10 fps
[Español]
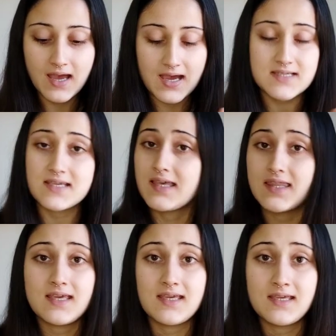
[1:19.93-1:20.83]
Así
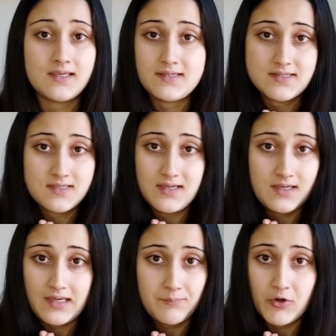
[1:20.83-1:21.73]
que
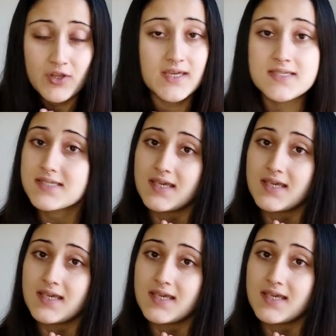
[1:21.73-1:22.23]
si podéis,